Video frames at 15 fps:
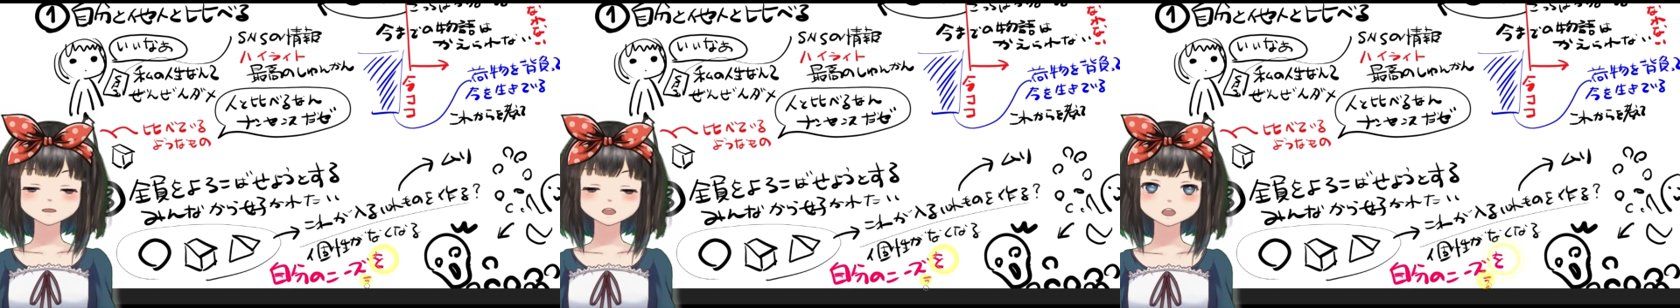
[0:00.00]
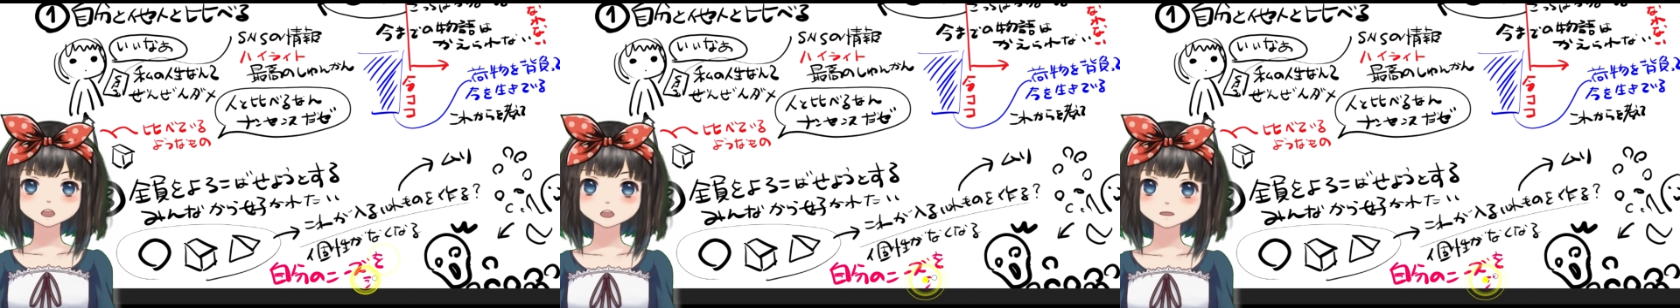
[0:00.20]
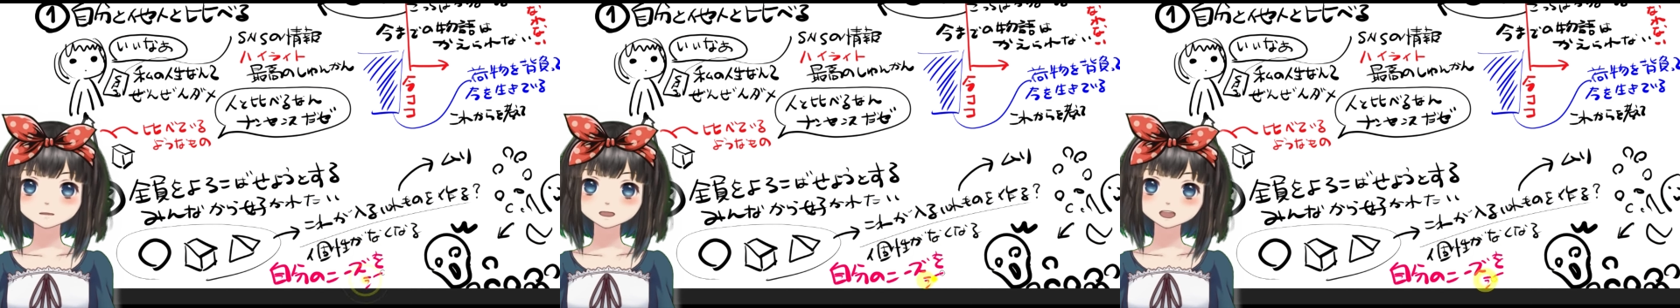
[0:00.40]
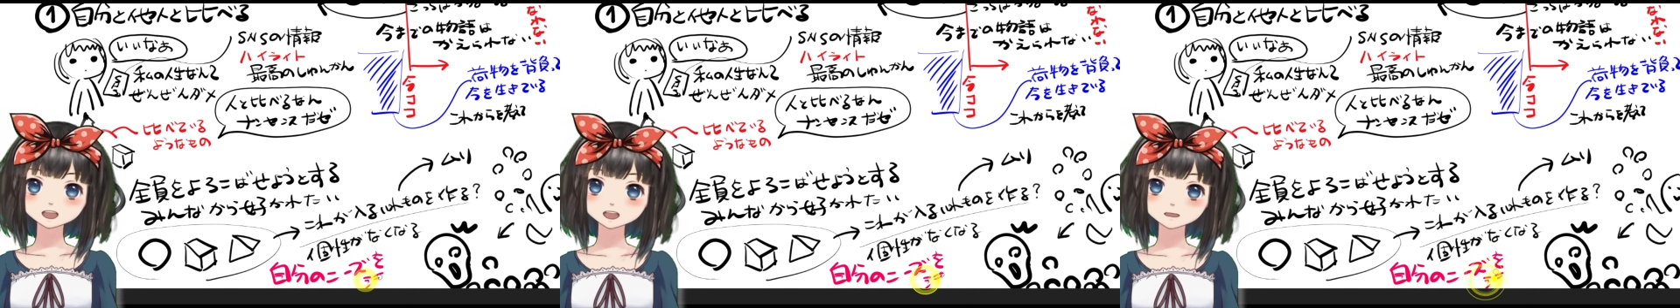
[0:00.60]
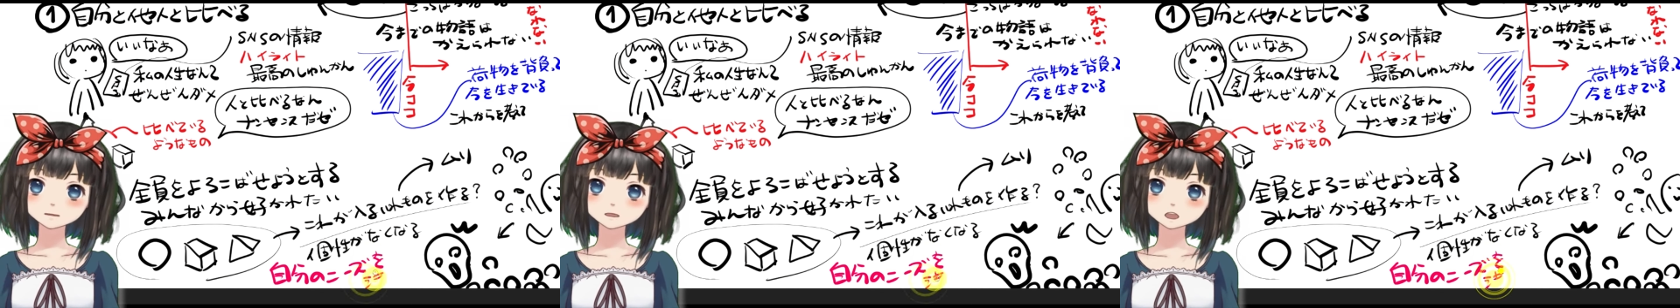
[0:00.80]
ズに
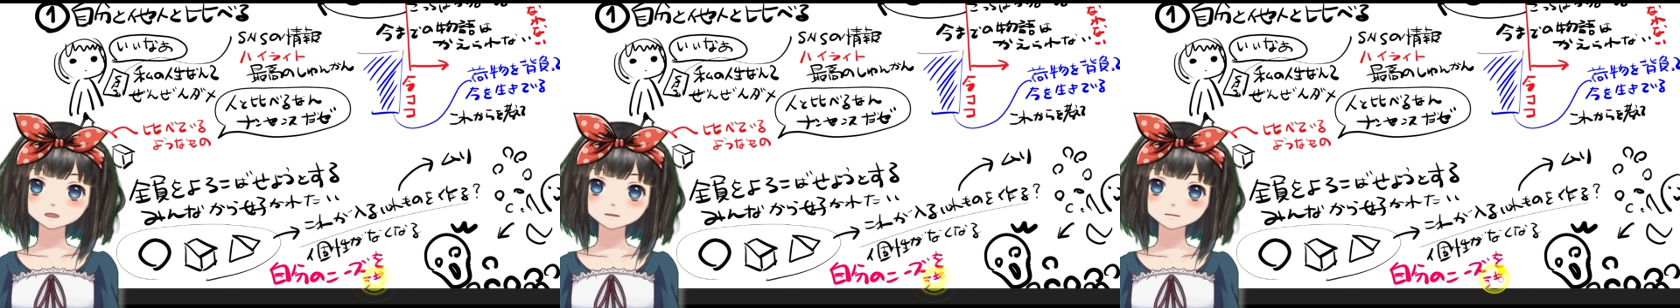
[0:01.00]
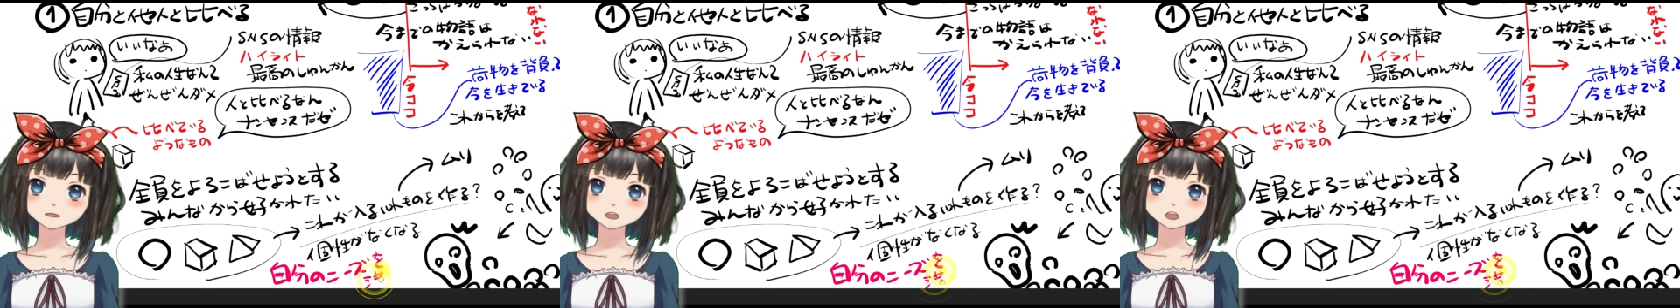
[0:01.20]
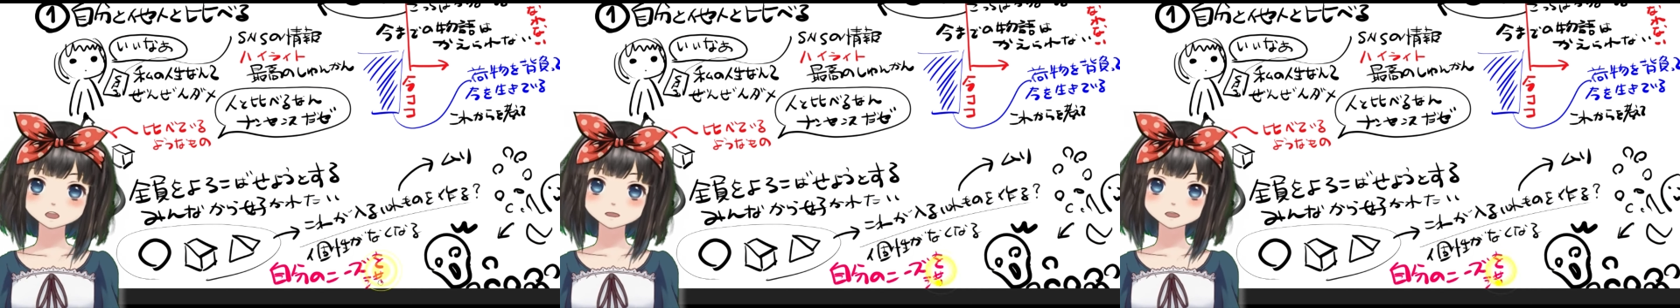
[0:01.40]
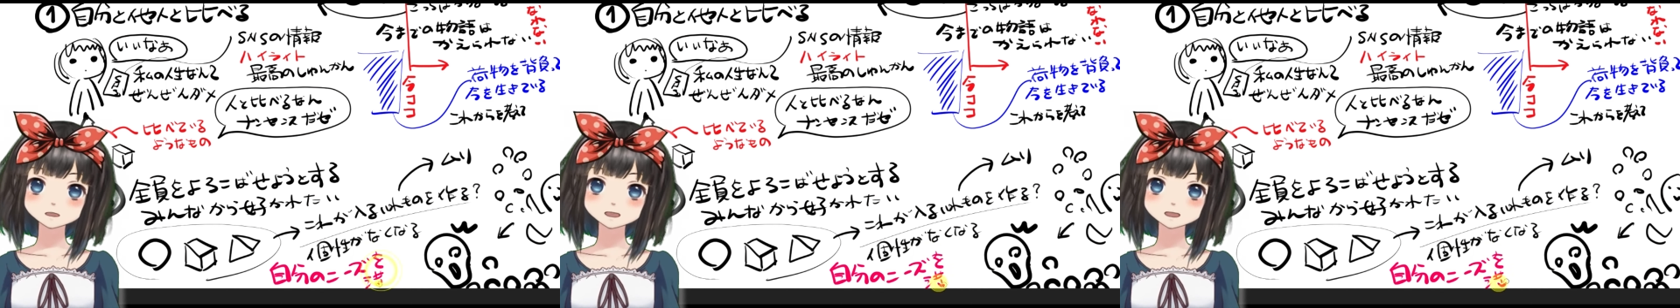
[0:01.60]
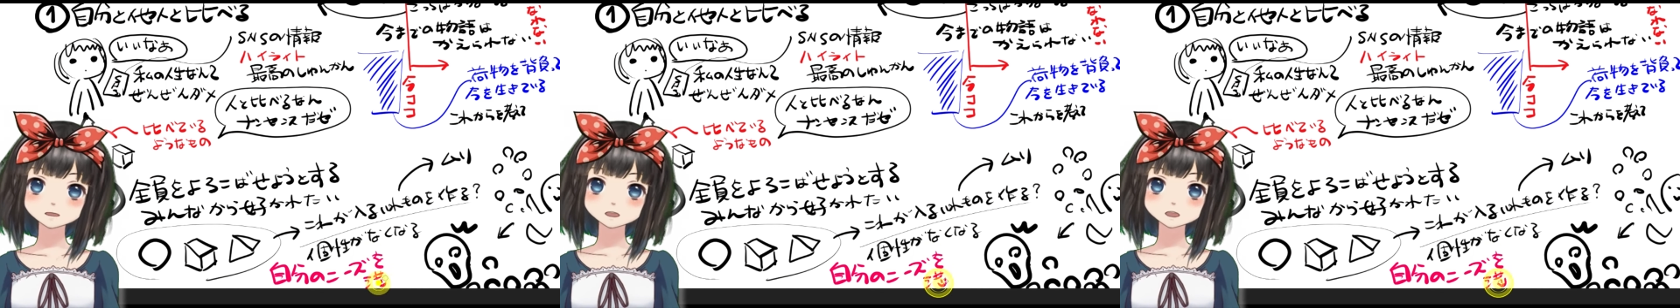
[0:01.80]
応えてほしいん
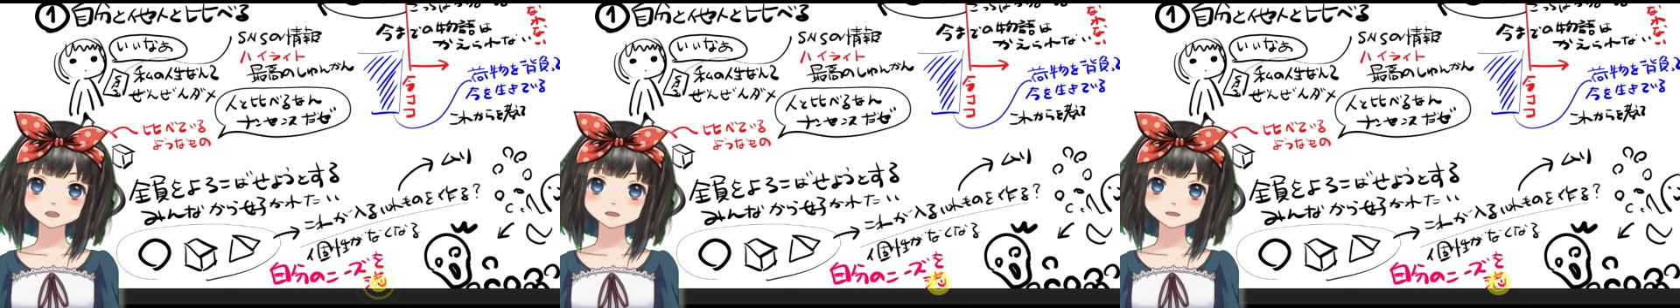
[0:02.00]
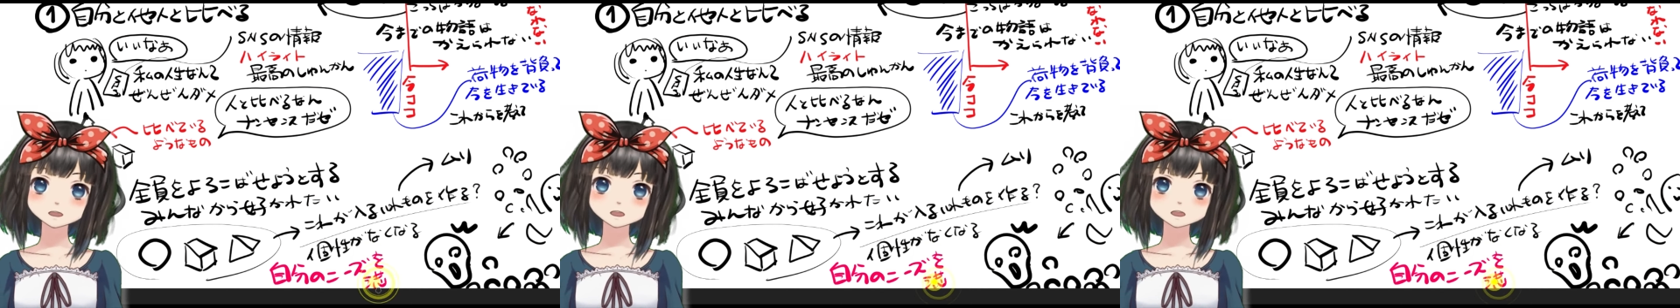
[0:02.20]
ですよね。